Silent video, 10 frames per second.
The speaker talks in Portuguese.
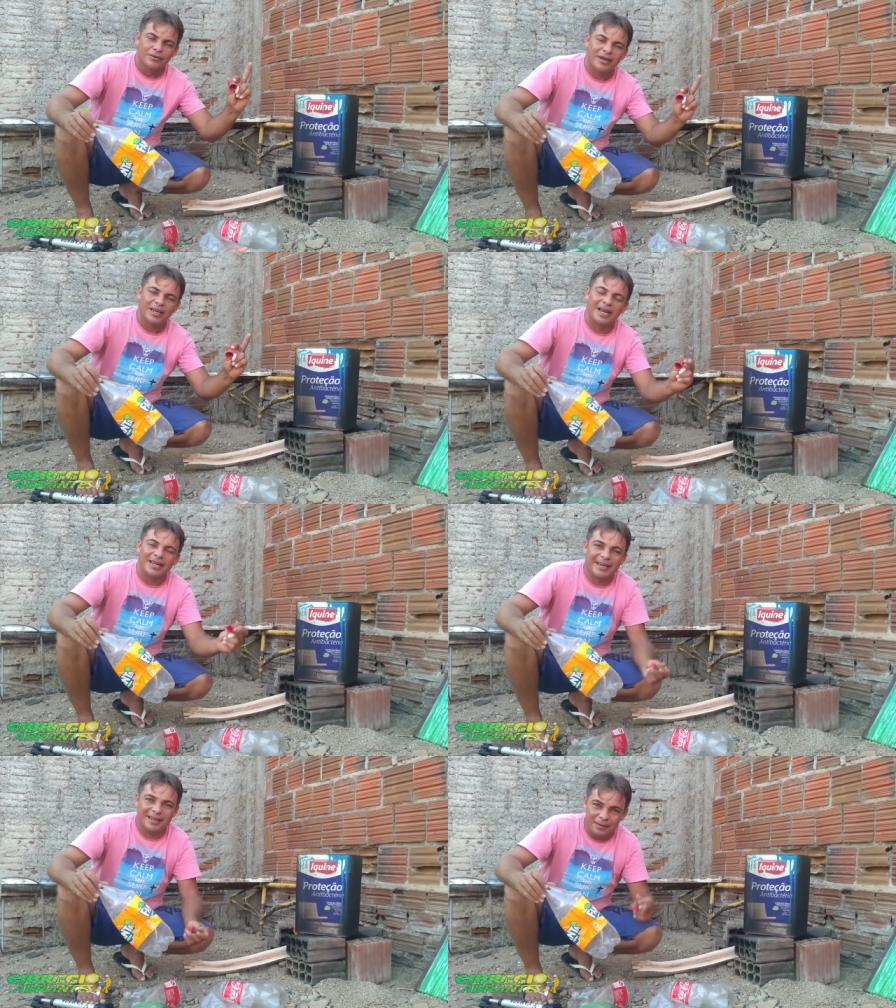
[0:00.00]
Fala
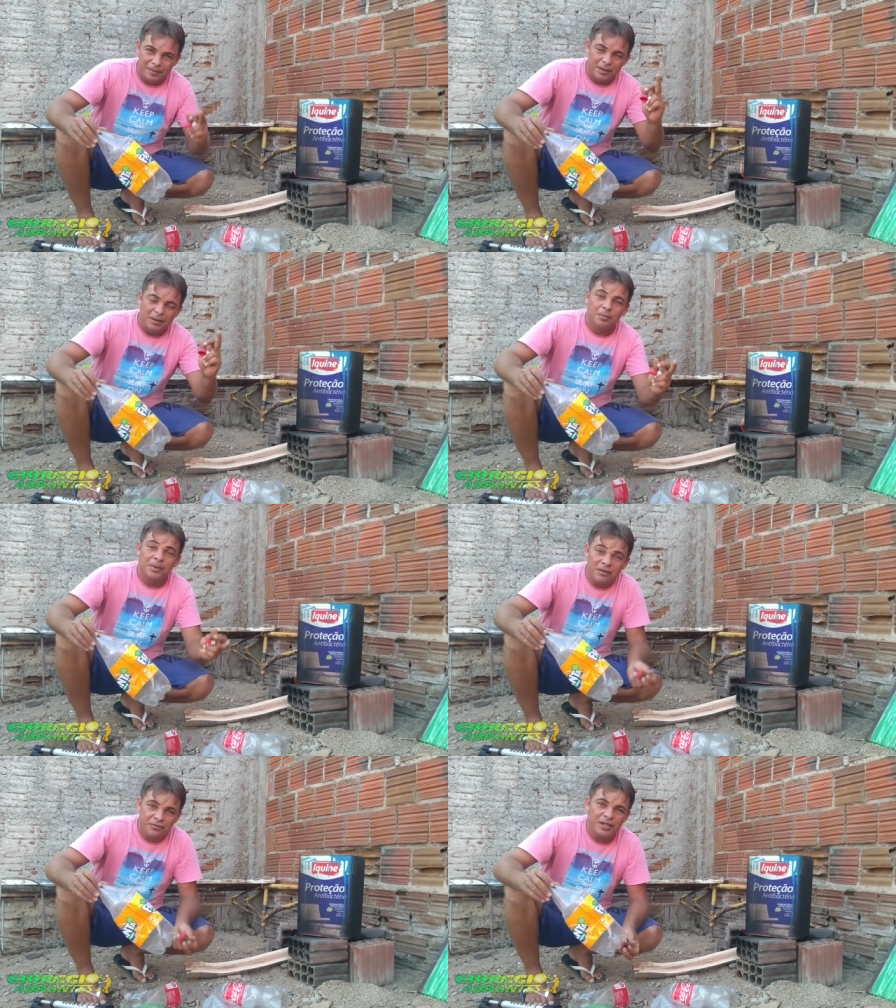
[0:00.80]
galera,
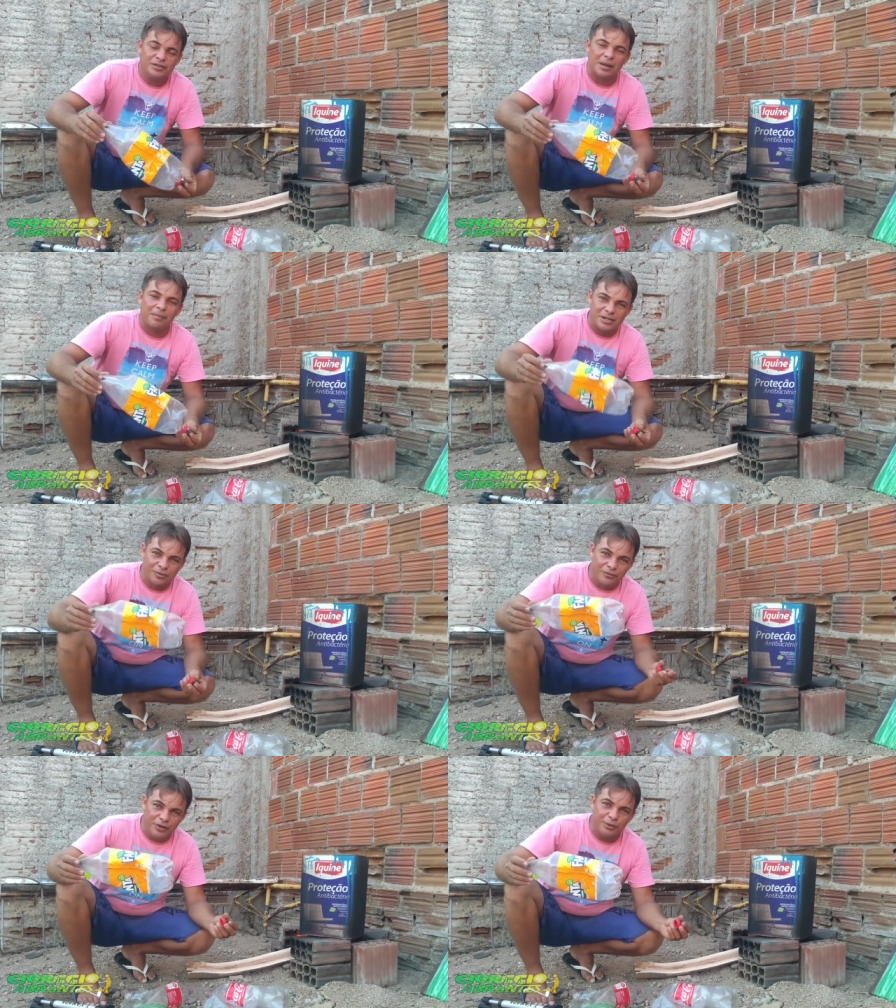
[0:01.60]
bem-vindos a
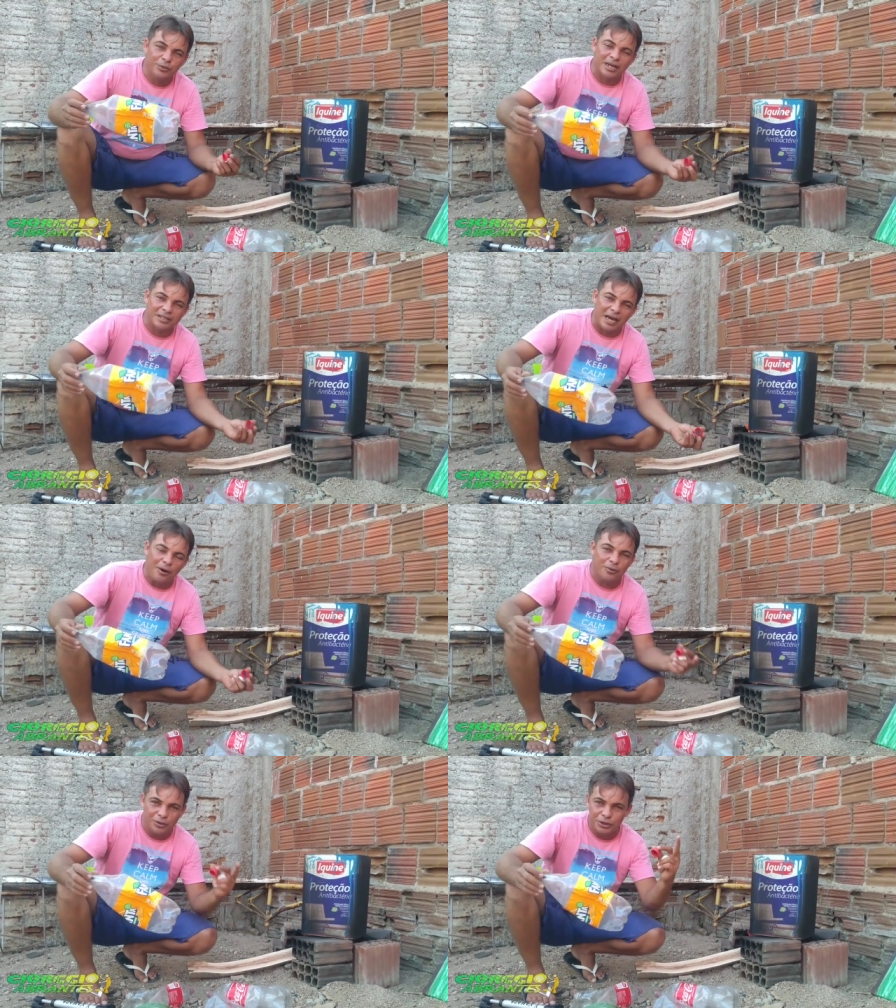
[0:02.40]
mais um vídeo do
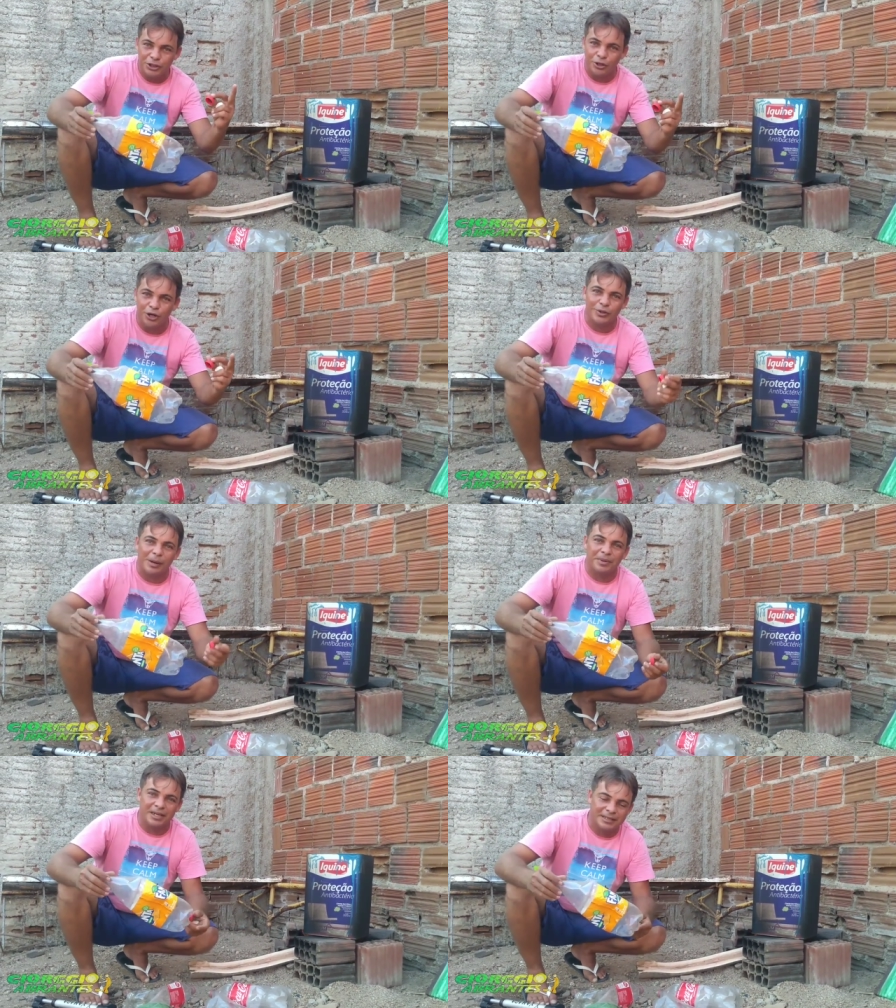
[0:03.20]
canal de Diógio
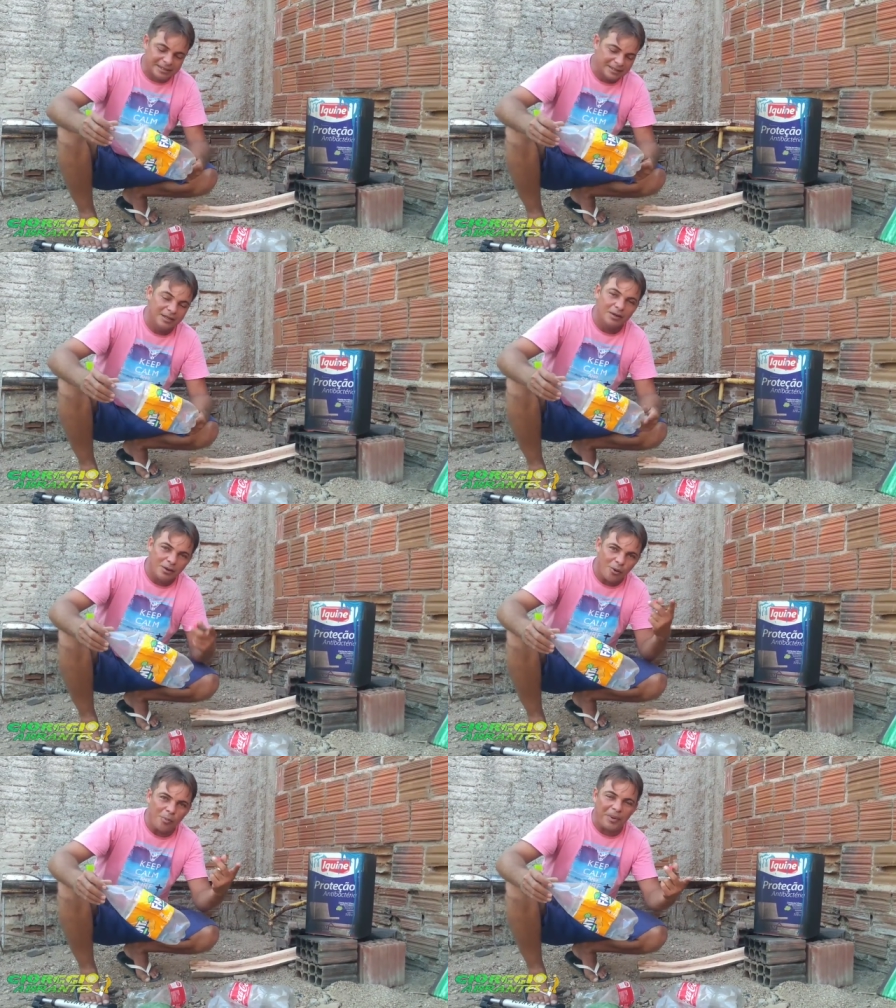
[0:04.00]
Abrantes
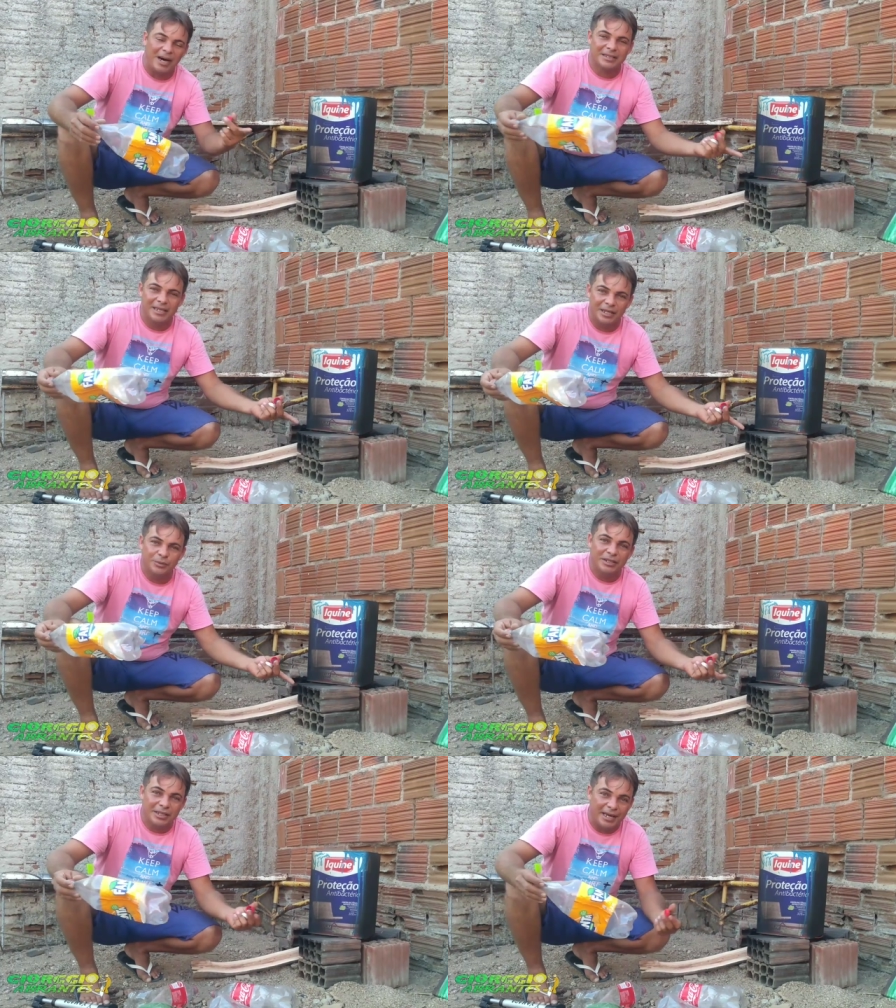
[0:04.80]

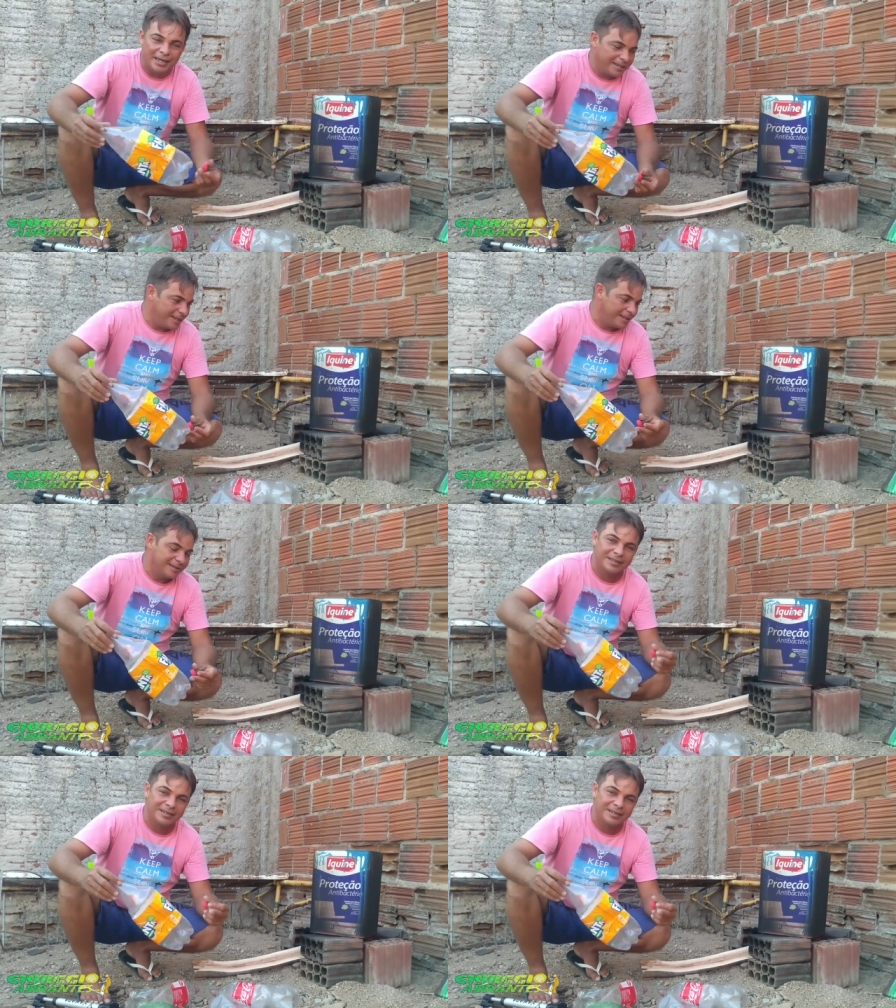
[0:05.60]
Compartilhando ideia, né?